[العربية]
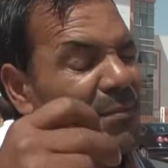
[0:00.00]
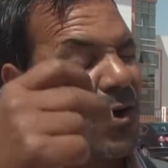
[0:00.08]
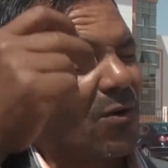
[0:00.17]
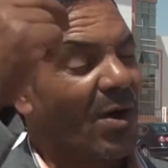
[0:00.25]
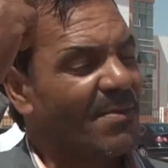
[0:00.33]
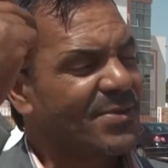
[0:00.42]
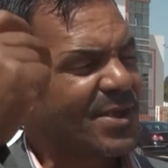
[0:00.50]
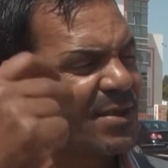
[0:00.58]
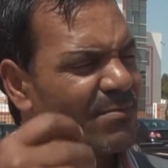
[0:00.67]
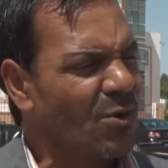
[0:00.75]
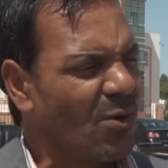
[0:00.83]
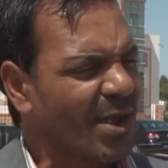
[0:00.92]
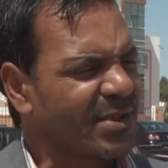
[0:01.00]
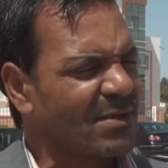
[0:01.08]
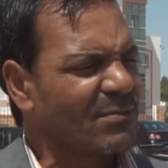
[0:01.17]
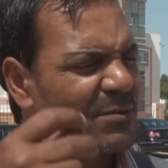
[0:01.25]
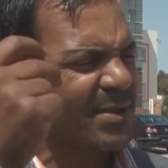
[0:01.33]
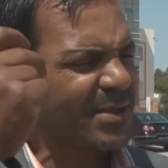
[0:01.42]
54
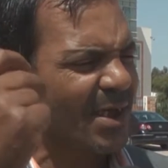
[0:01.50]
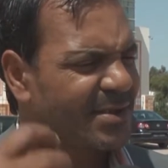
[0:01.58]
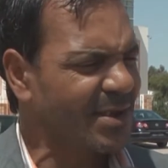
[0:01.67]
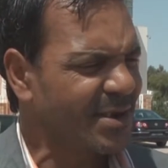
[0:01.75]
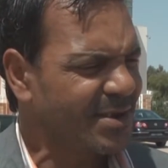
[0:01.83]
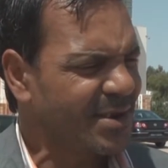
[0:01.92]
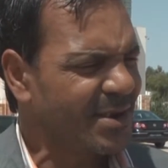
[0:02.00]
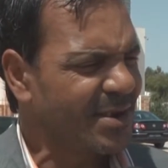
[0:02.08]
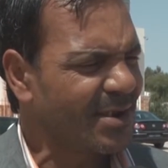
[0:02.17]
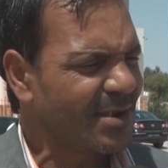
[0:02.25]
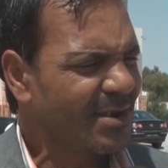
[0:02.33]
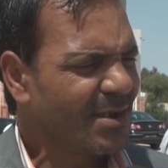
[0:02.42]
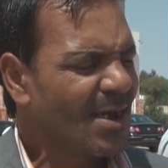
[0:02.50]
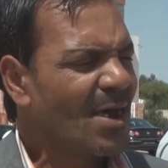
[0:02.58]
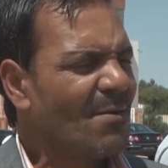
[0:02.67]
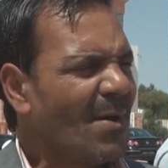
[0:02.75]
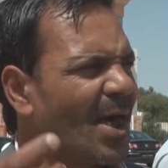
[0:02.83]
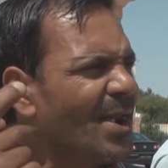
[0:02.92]
مواطن من منطقة الهشرية
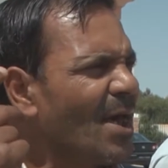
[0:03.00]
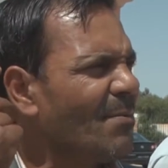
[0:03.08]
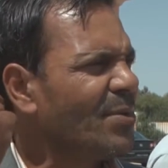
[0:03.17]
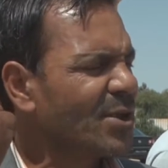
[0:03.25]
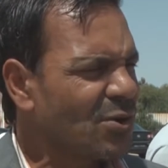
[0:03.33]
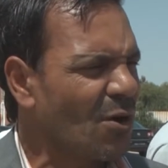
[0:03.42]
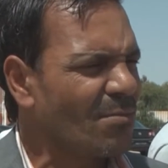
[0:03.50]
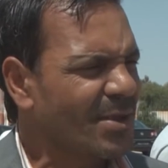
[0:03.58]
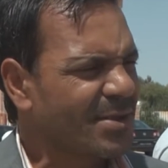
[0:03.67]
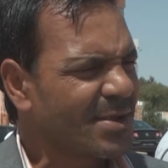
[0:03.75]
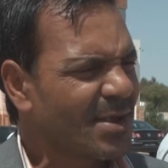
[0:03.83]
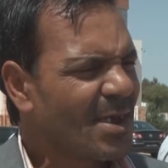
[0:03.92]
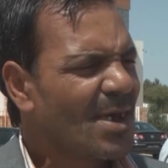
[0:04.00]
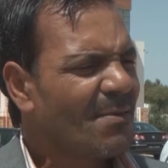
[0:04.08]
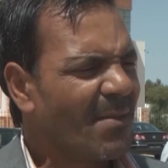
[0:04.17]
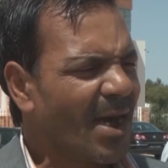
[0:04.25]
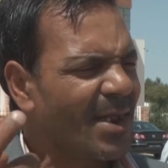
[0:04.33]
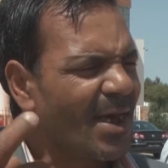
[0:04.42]
معناها بتهمة
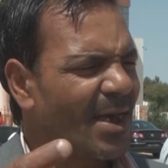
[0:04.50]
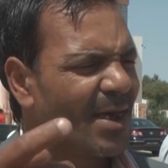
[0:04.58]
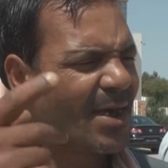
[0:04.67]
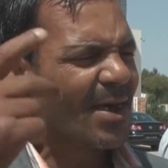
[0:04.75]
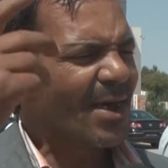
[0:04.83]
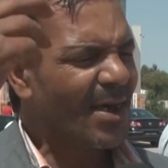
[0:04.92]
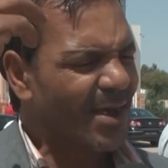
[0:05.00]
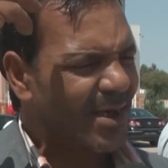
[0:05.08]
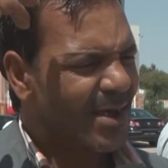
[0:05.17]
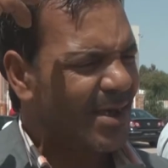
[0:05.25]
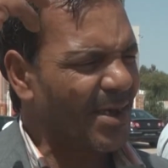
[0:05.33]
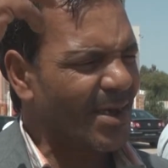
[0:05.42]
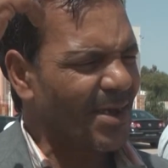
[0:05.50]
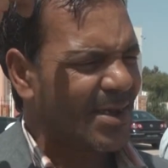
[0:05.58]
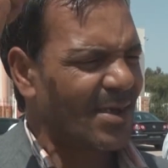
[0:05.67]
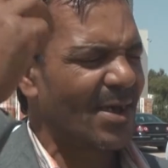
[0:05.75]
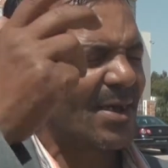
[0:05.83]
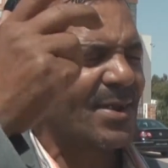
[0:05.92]
معناها
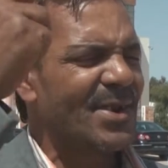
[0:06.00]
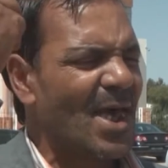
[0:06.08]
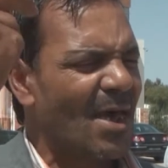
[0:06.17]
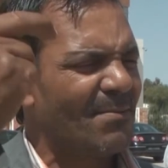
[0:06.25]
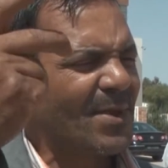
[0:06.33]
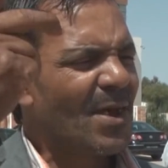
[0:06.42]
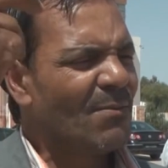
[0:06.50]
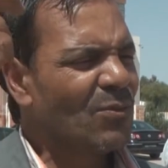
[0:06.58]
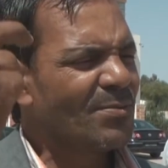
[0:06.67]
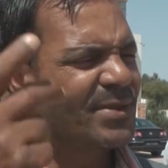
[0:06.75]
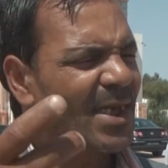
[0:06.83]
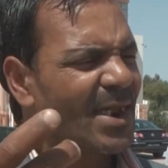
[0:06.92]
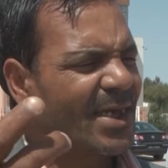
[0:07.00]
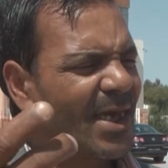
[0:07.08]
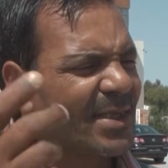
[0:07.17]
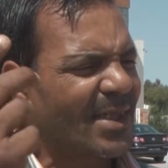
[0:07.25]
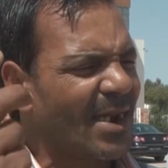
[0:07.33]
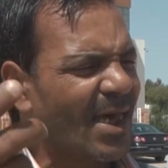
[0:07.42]
آه، نهب
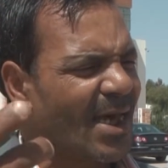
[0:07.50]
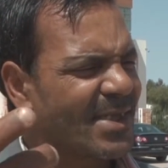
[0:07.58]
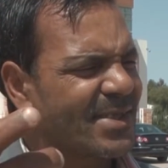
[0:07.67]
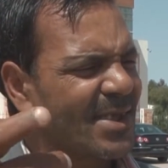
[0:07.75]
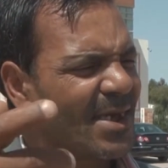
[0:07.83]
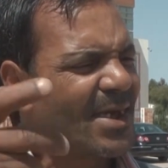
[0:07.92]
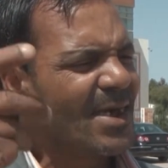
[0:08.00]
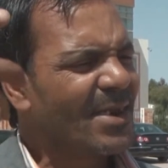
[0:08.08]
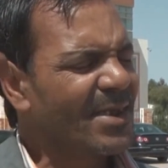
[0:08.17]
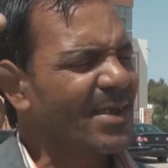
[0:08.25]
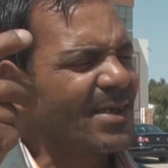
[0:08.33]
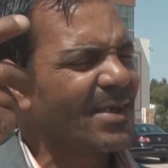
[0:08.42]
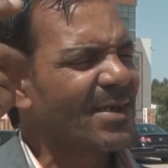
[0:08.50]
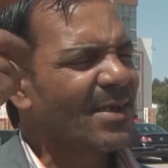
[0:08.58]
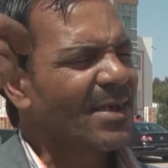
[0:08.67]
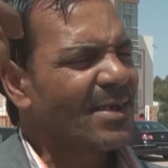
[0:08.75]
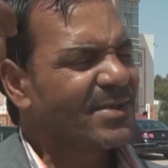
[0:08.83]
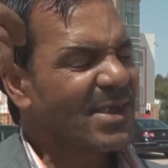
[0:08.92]
ممتلكات الخاصة
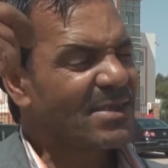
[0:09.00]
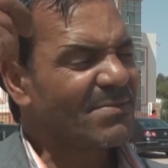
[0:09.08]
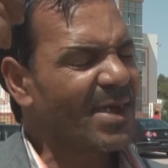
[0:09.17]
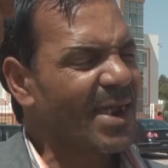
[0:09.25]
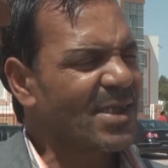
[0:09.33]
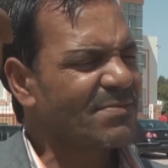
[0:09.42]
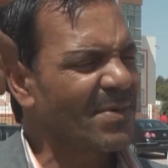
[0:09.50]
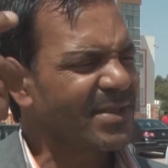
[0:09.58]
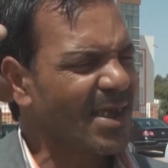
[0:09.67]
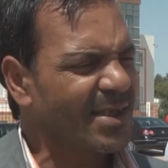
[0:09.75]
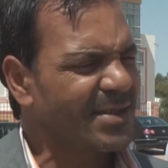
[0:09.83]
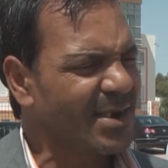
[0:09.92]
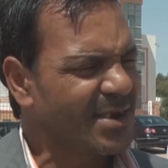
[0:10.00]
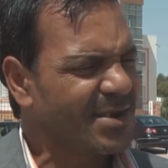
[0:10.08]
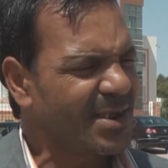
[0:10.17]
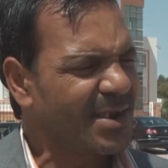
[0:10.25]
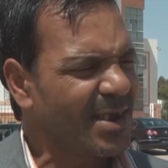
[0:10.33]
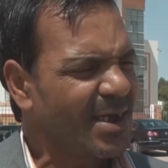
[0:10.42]
لتسمى رئيس منطقة
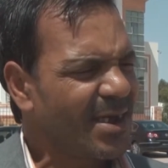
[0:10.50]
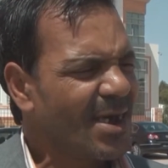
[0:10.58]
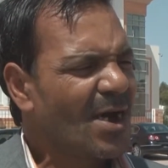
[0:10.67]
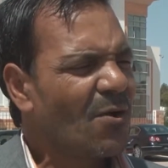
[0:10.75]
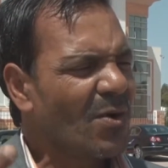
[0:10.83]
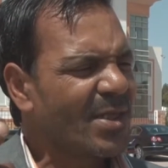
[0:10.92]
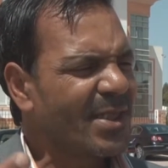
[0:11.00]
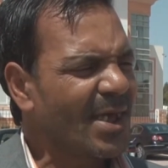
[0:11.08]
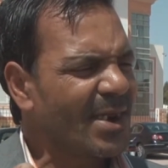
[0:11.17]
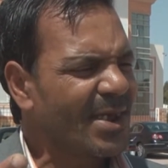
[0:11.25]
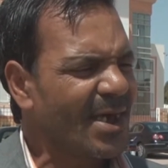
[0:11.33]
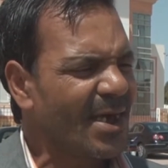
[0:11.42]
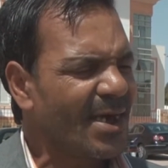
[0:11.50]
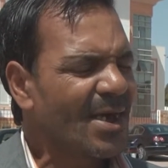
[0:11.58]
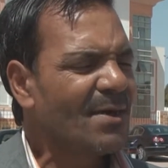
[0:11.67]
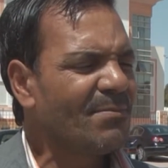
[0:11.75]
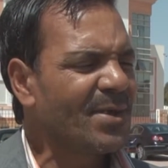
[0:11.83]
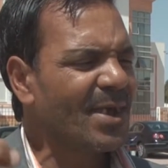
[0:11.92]
الهجرية وذلك
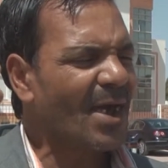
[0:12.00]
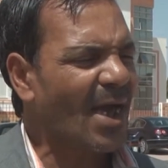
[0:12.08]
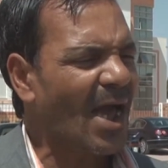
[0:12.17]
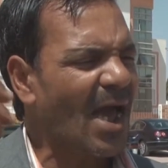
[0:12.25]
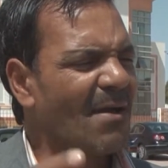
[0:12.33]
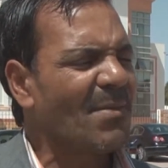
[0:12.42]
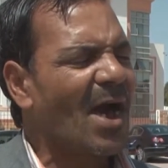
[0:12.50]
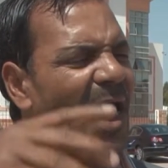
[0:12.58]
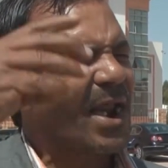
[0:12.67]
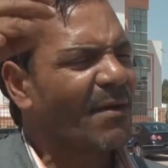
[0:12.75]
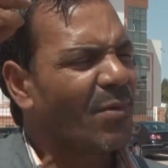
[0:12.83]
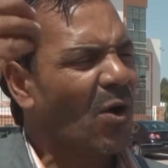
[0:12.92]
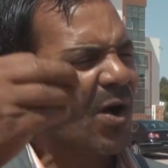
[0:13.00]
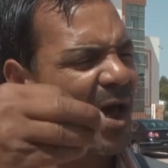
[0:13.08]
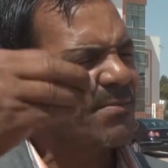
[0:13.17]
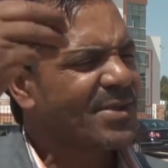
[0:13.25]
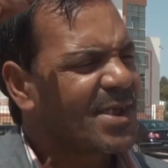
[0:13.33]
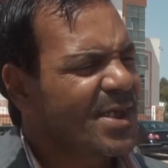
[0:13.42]
بإقحام
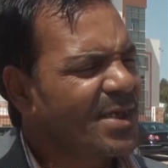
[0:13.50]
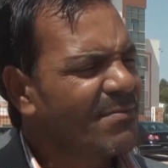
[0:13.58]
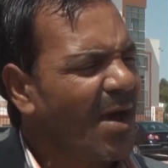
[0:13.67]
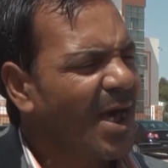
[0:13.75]
54